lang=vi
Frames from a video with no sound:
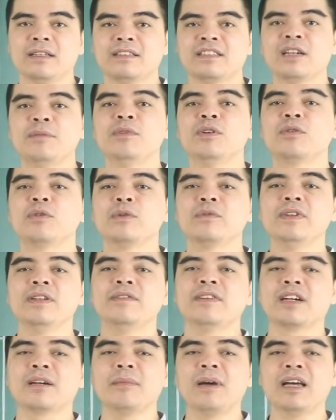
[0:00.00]
Chào mừng quý vị
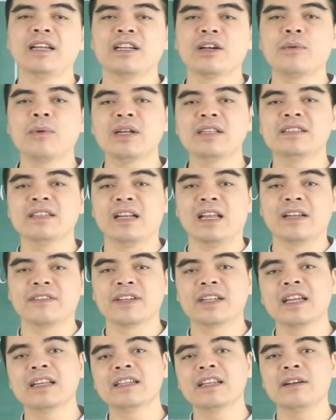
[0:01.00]
và các bạn đã quay trở lại
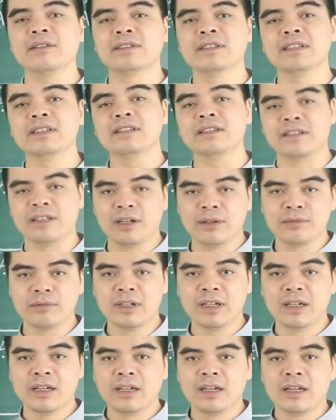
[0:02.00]
với kênh Đạo sĩ Tử
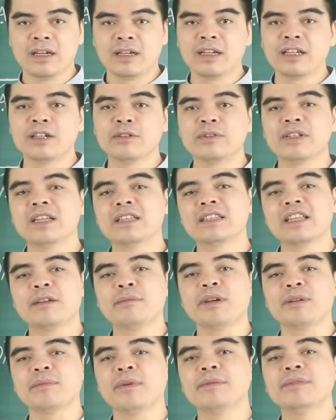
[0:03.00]
Thông. Lời đầu tiên thay
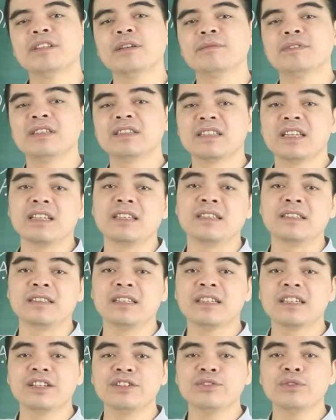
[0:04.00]
mặt ban biên tập chương trình
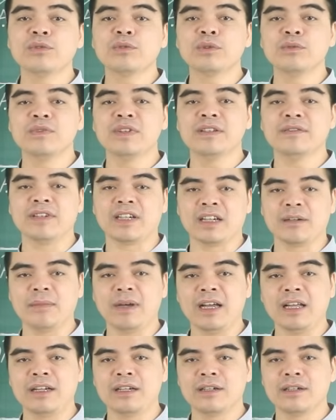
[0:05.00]
xin kính chúc quý vị và các
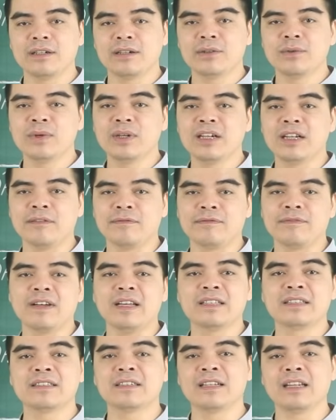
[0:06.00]
bạn luôn gặp
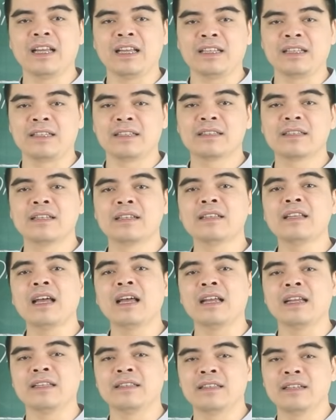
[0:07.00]
vạn sự lành, tấn
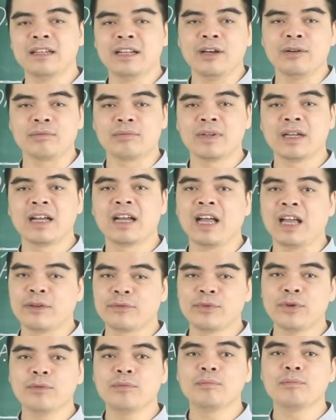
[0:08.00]
tài, tấn lộc, hạnh
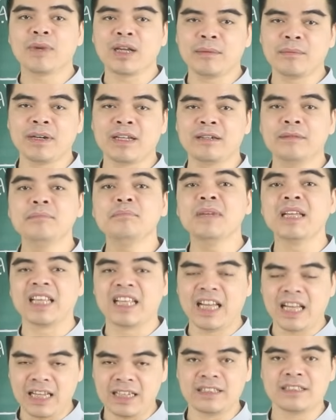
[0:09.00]
phúc, may mắn, bình
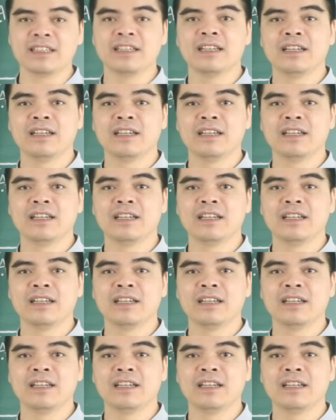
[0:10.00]
an.